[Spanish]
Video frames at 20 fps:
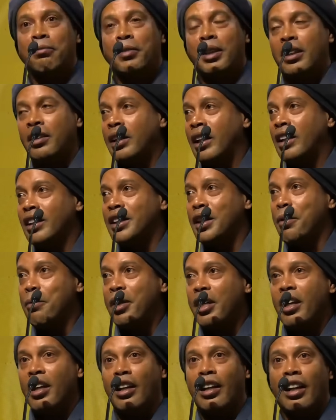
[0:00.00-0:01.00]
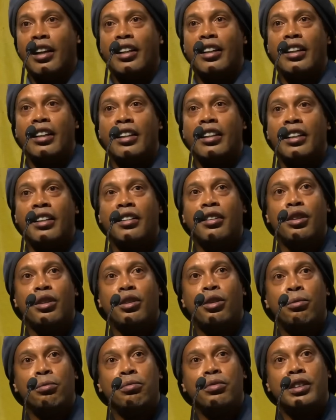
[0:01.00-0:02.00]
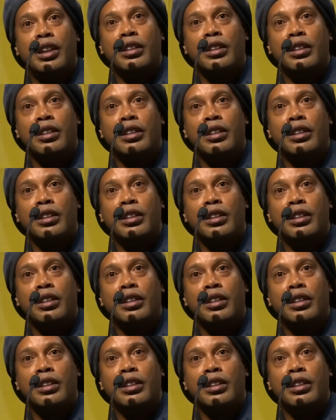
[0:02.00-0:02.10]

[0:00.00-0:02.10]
me recibieron aquí con